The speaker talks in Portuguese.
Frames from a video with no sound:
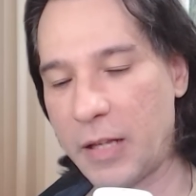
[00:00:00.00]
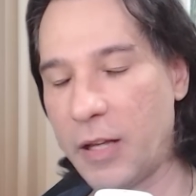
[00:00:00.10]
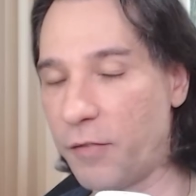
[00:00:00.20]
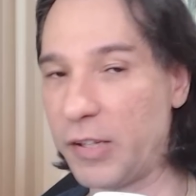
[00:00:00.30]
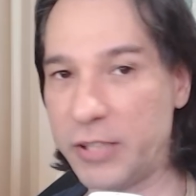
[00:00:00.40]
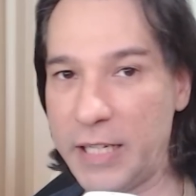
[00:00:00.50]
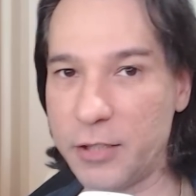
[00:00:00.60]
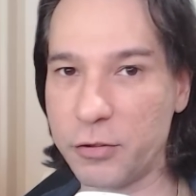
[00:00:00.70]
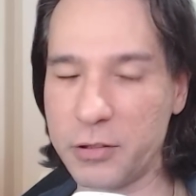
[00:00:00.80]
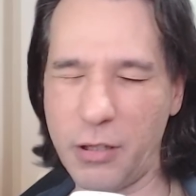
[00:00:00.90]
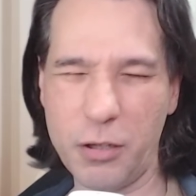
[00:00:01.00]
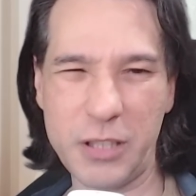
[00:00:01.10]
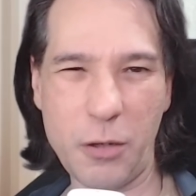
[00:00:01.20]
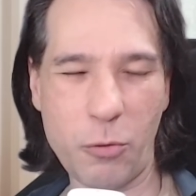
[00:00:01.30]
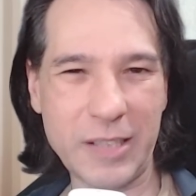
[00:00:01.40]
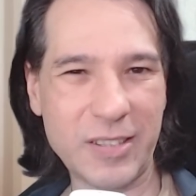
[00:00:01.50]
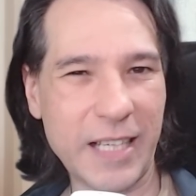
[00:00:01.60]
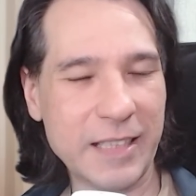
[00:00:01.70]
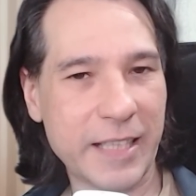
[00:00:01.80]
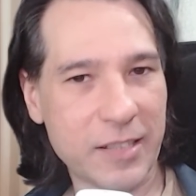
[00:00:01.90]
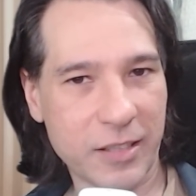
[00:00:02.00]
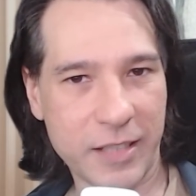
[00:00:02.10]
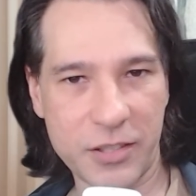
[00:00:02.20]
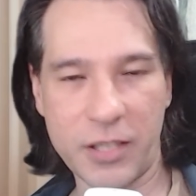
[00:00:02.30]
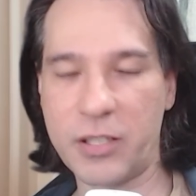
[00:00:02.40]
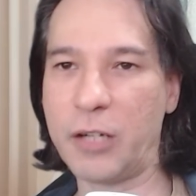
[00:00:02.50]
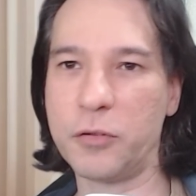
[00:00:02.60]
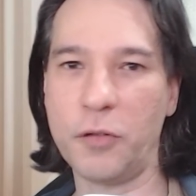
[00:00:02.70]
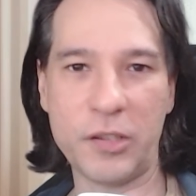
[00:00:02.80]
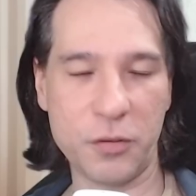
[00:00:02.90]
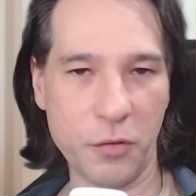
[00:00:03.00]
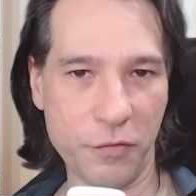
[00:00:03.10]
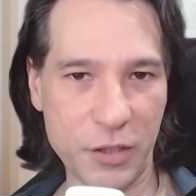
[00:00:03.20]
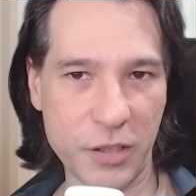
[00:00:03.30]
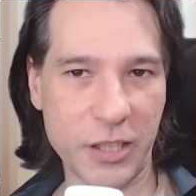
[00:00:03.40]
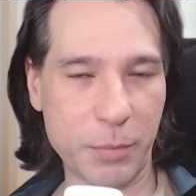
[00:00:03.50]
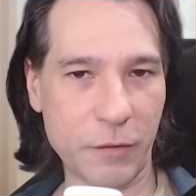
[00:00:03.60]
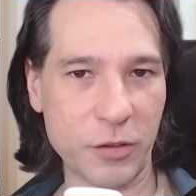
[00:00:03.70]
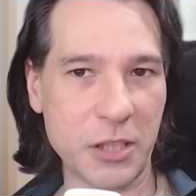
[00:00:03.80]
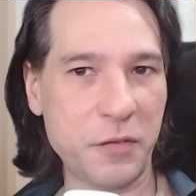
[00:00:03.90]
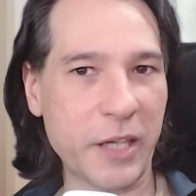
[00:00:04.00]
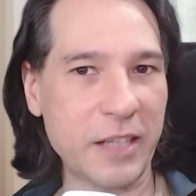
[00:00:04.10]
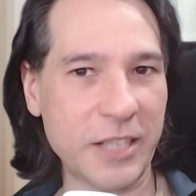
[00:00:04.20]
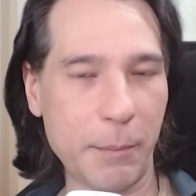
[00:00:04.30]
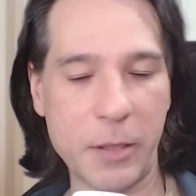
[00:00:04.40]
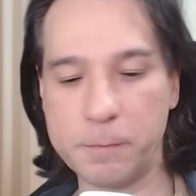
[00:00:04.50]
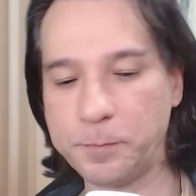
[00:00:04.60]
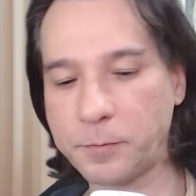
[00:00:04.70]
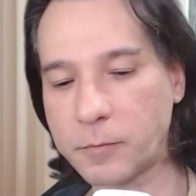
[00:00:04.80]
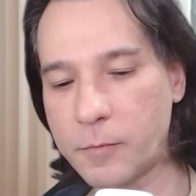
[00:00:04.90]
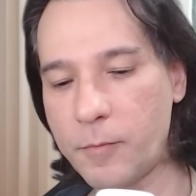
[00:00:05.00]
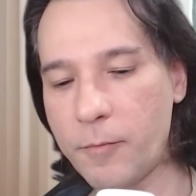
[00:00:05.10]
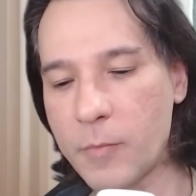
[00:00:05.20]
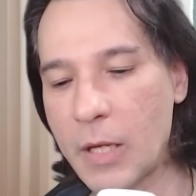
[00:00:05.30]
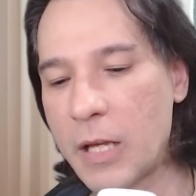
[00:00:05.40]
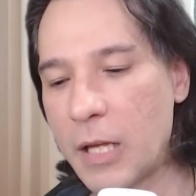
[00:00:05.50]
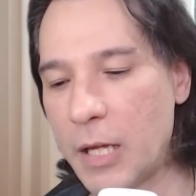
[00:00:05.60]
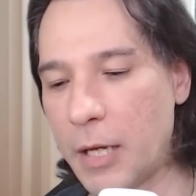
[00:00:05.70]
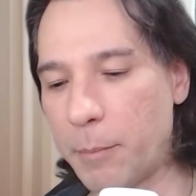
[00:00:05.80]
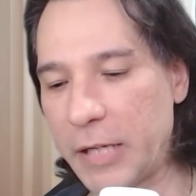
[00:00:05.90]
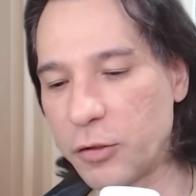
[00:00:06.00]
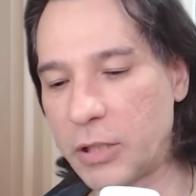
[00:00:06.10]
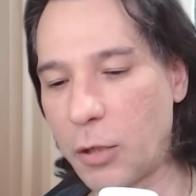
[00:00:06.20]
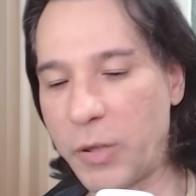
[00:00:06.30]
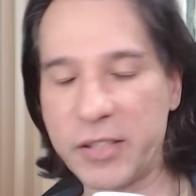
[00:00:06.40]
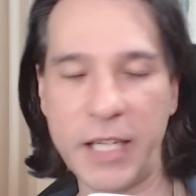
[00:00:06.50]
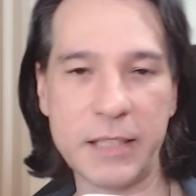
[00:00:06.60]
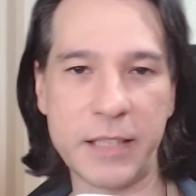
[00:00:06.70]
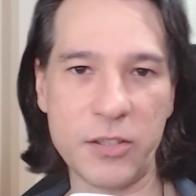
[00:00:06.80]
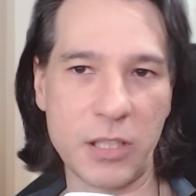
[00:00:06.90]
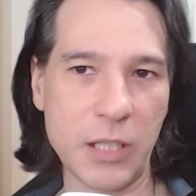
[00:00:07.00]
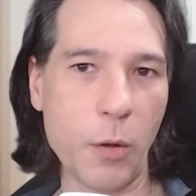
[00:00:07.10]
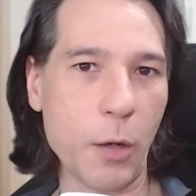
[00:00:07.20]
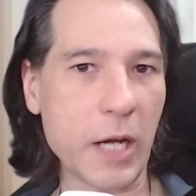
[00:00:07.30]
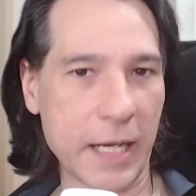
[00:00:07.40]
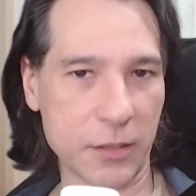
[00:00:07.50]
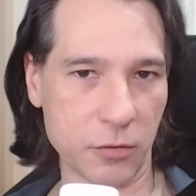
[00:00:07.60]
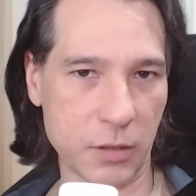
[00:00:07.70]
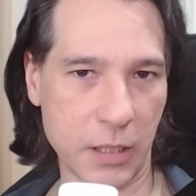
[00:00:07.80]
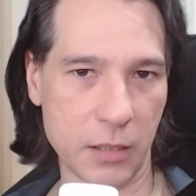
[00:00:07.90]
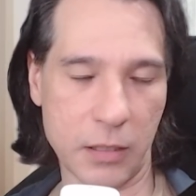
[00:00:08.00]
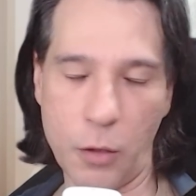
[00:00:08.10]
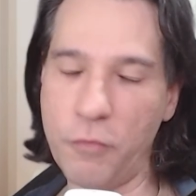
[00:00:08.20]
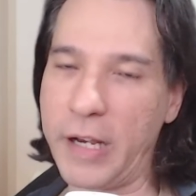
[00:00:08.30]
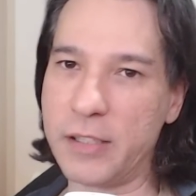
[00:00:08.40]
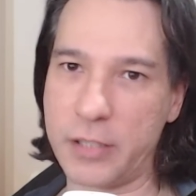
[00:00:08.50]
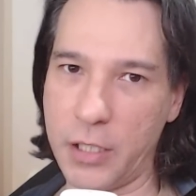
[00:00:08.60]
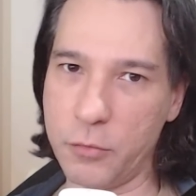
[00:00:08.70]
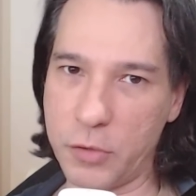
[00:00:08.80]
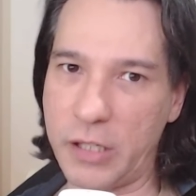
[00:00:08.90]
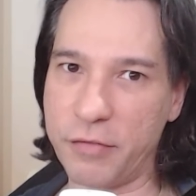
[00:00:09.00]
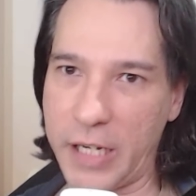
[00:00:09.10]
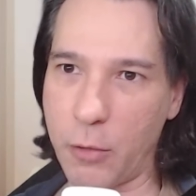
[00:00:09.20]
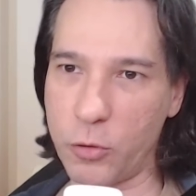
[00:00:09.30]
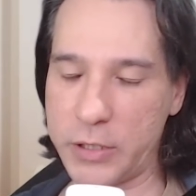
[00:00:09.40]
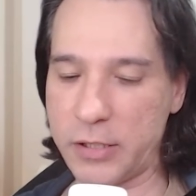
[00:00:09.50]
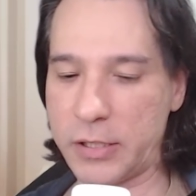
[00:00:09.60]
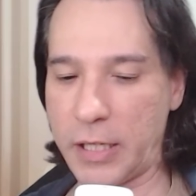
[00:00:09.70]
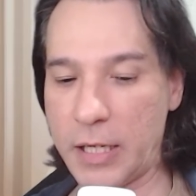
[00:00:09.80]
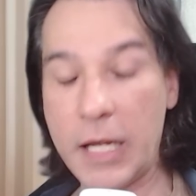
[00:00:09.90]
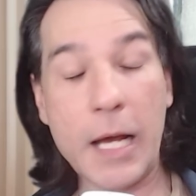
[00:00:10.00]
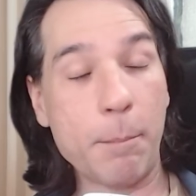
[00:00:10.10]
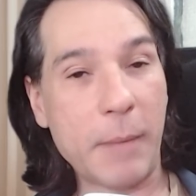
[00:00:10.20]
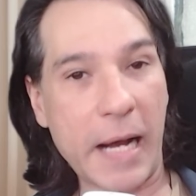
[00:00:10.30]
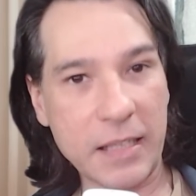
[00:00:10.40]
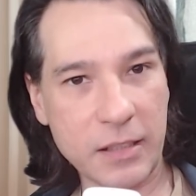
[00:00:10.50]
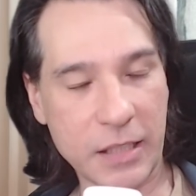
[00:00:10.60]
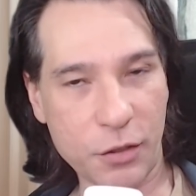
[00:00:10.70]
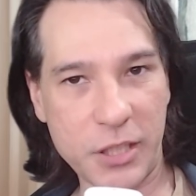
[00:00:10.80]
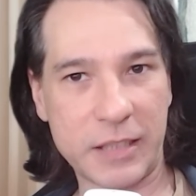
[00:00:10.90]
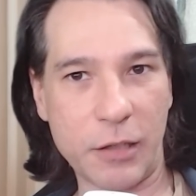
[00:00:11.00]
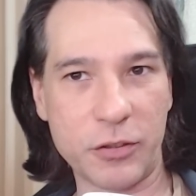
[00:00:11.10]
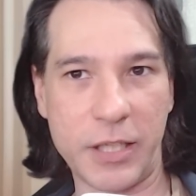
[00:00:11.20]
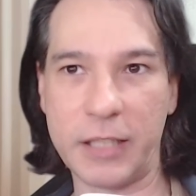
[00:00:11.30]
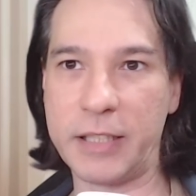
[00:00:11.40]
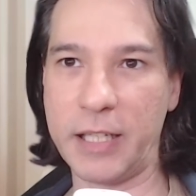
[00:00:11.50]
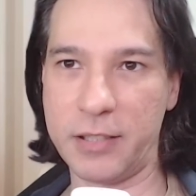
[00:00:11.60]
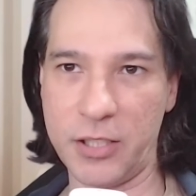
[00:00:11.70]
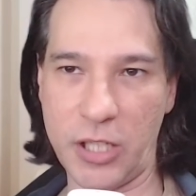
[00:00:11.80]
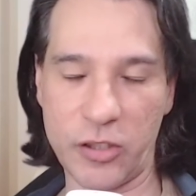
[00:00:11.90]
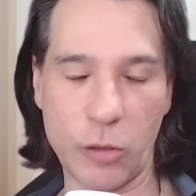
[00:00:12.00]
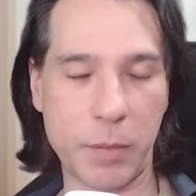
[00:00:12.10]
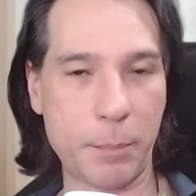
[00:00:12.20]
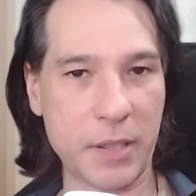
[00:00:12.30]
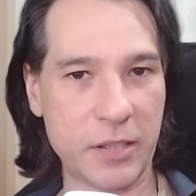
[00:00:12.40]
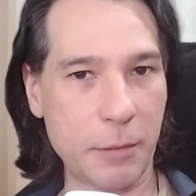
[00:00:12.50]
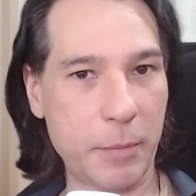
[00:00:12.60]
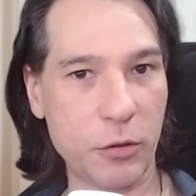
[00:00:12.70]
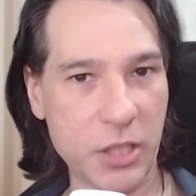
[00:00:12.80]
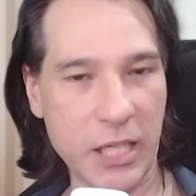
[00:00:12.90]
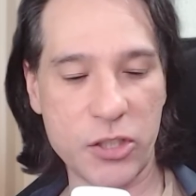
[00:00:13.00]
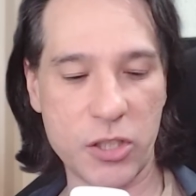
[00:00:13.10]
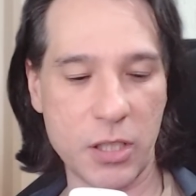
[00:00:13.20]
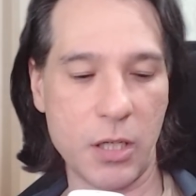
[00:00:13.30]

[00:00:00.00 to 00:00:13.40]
fazer isso. Então eu tenho quase certeza, tá, gente? É que eu estou fazendo um vídeo aqui para vocês ficarem sabendo mas eu tenho quase certeza que não é o caso, tá? Não vai ser o que vai acontecer. Mas que eu já tenho certeza e já deu para perceber é o seguinte: